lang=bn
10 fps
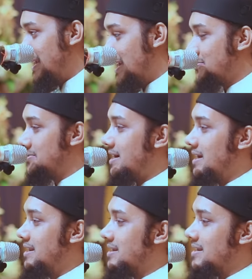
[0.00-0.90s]
একজন
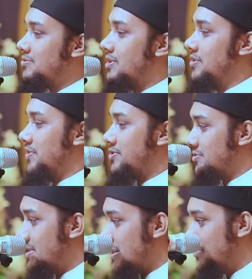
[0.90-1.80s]
দায়ের কী কী
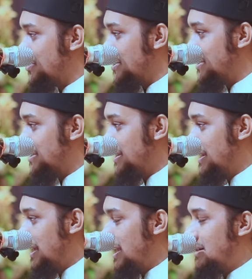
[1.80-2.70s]
কোয়ালিফিকেশন থাকা উচিত
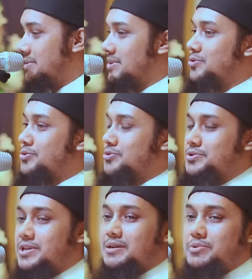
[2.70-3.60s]
আমাদের কোন কোন
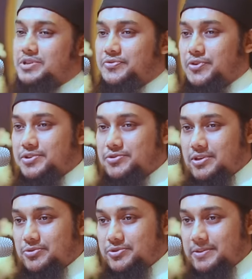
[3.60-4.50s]
জায়গায় বেশি ফোকাস
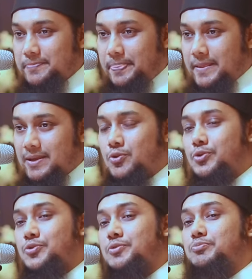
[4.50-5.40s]
করা উচিত
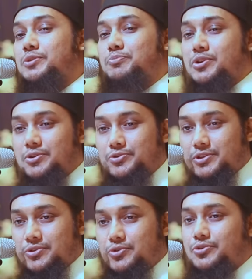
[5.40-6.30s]
কোন কোন বই পড়া
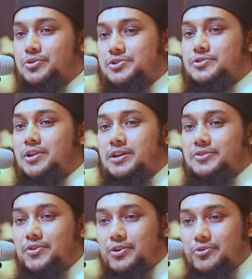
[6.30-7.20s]
উচিত কোন কোন স্কলারকে
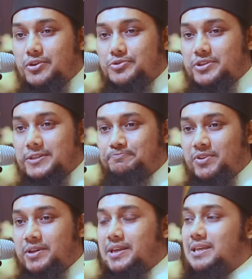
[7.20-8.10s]
ফলো করা উচিত
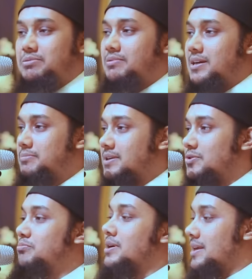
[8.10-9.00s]
কিভাবে আমরা
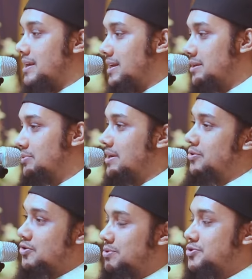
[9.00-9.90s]
উম্মাকে এগিয়ে নিব
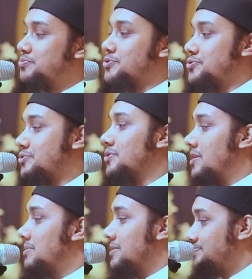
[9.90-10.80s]
এরকম কিছু প্রশ্ন ছিল
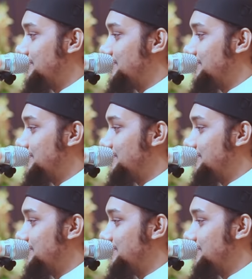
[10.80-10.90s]
আমার